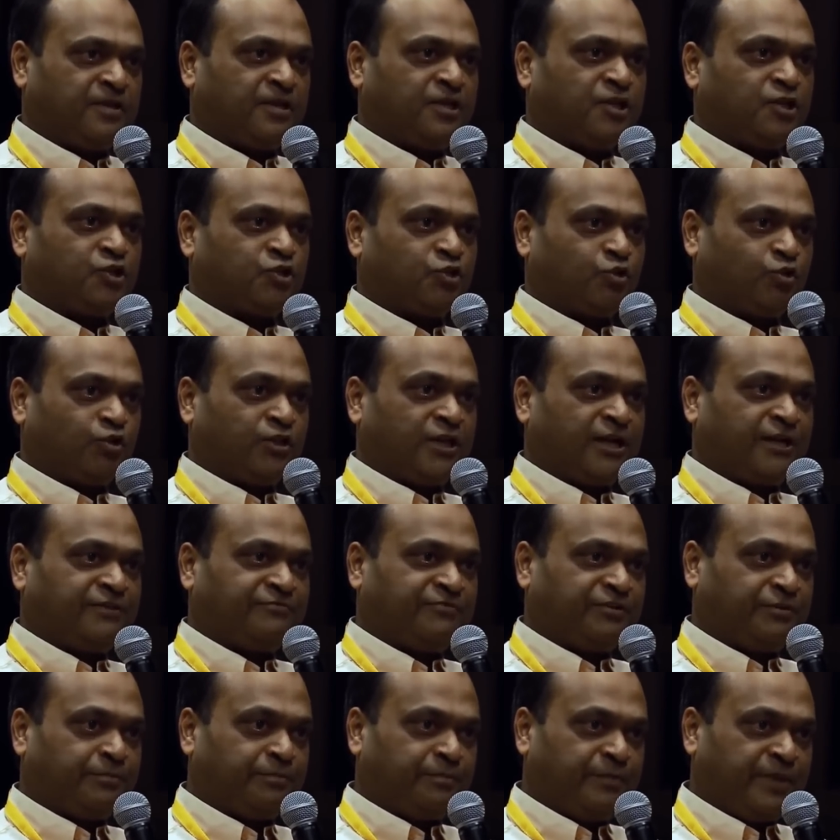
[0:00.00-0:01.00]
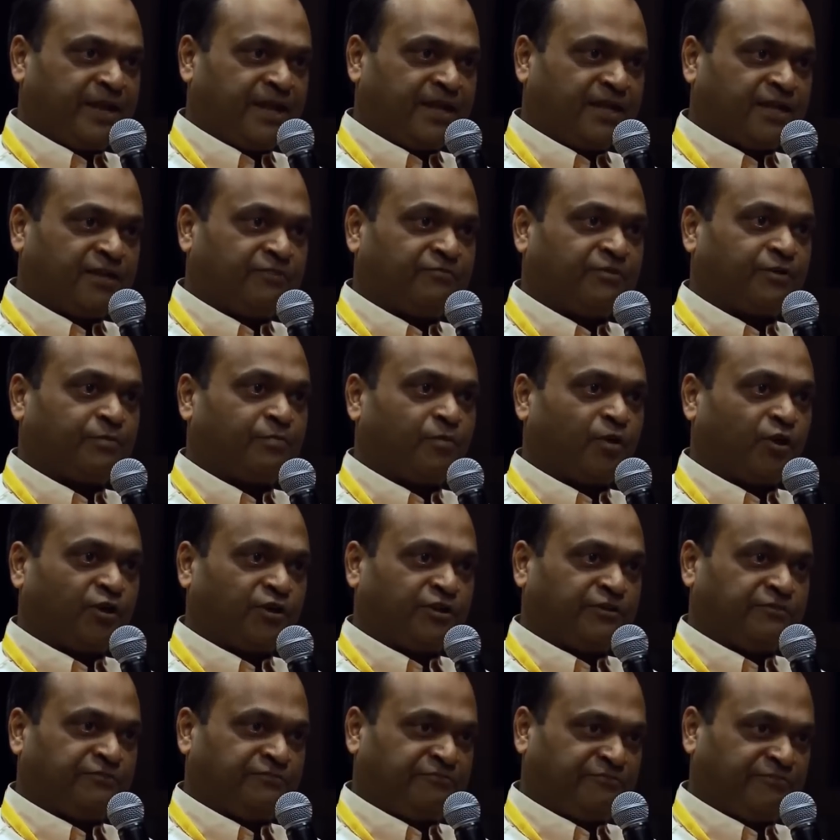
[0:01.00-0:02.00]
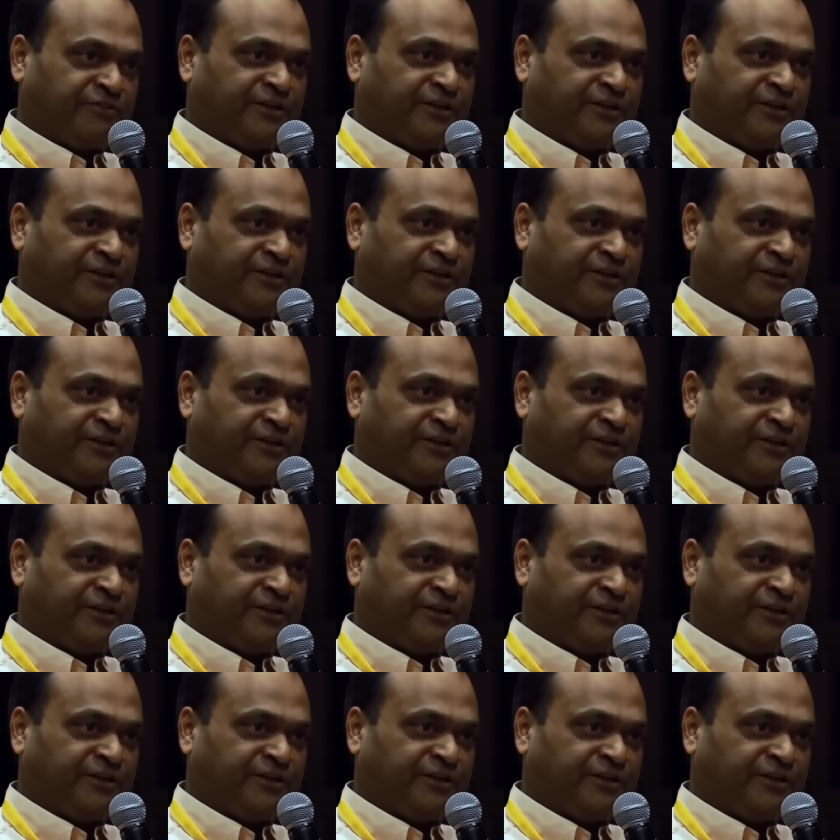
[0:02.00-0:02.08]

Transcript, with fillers: это, чтобы поддерживать тело в форме?